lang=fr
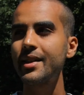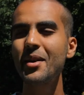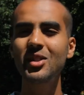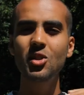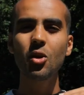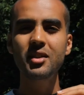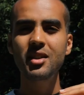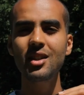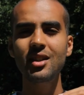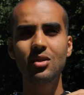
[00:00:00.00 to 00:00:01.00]
m'a
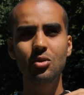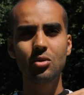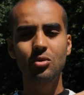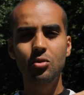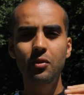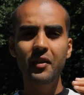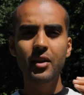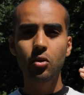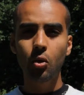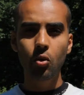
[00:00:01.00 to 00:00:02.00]
sorti du
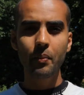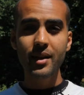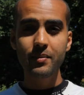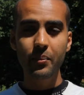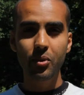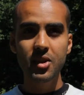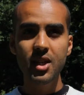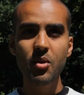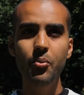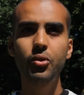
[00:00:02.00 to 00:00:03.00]
fait de combattre mes pensées,
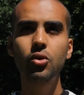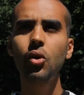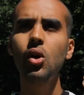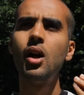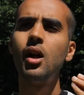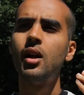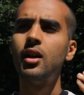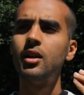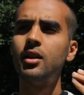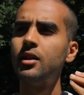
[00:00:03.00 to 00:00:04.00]
mais plutôt
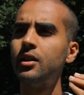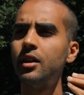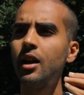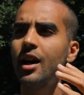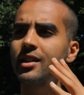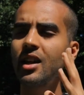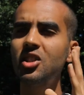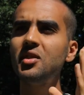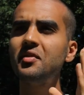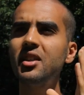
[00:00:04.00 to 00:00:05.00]
ça a
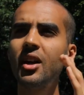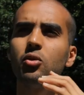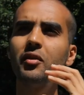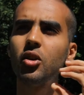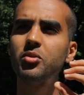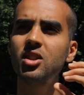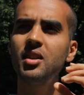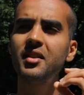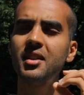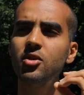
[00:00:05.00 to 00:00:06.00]
shifté un nouvel
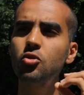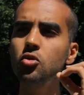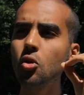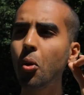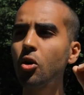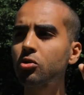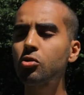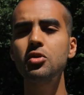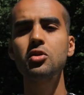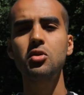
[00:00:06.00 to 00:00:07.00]
objectif qui était juste de prendre
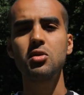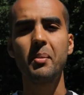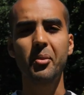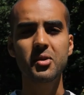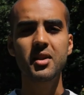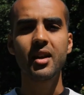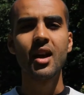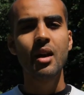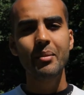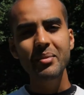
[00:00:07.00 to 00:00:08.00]
conscience de mes pensées.
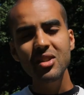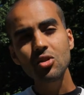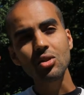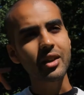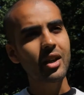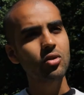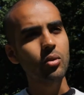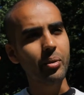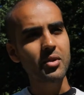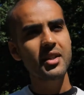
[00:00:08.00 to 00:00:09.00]
Même si je suis en train de
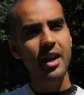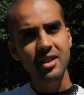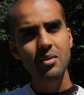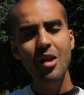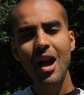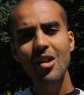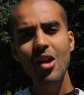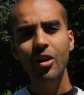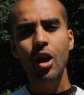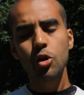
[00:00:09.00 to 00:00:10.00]
penser à 10 000 à
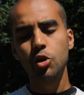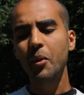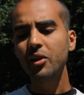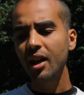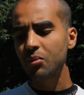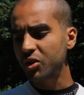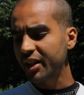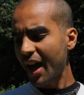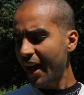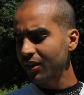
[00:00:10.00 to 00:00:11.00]
l'heure, je ne suis pas en train de me
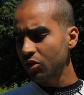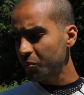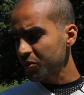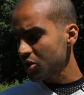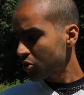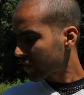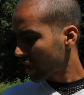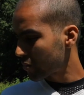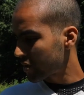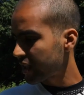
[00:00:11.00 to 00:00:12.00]
dire arrête de penser, je suis en train
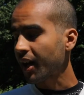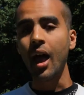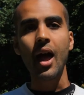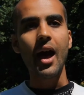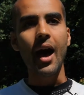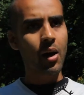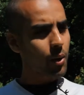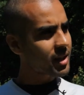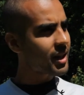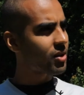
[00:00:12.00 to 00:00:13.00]
de me dire à
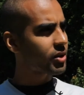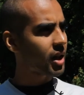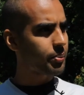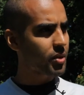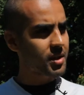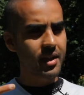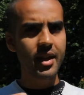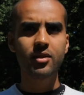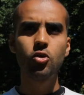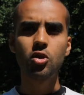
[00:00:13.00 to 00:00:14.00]
quoi tu étais en train de penser il y
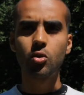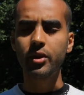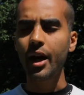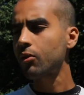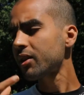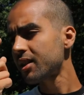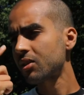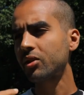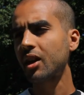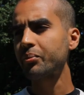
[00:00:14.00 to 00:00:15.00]
a 2 secondes, à quoi tu étais
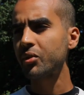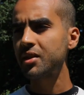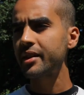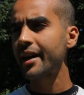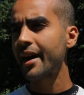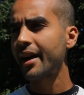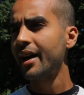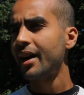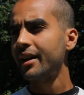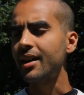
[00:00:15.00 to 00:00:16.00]
en train de penser il y, a,
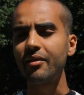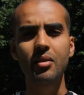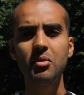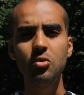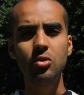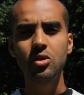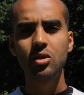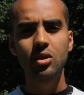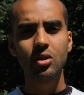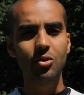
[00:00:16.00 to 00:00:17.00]
20 minutes
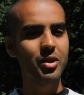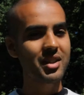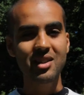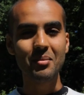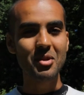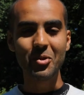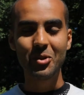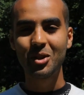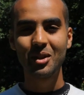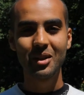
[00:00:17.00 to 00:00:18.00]
ou il y a 5
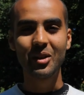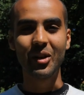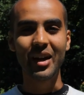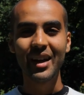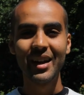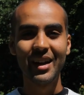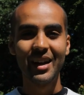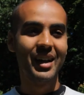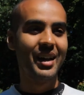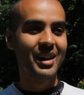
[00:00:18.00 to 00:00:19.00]
minutes, tu vois.
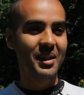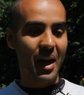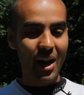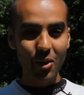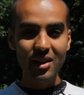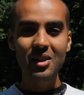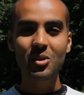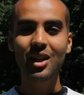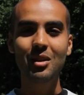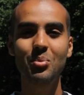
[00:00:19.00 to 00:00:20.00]
À quoi tu étais
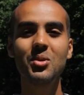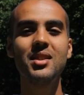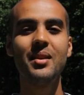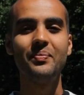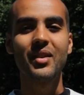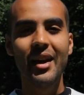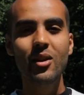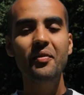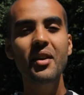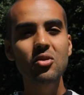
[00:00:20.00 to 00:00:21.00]
en train de penser Et le
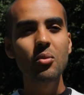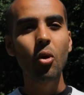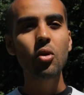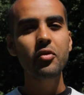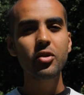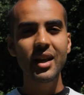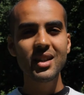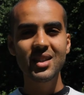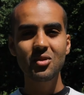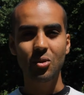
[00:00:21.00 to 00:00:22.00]
fait de me
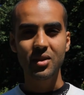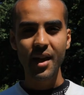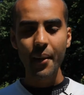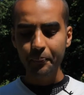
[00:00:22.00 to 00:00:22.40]
refocaliser sur ça,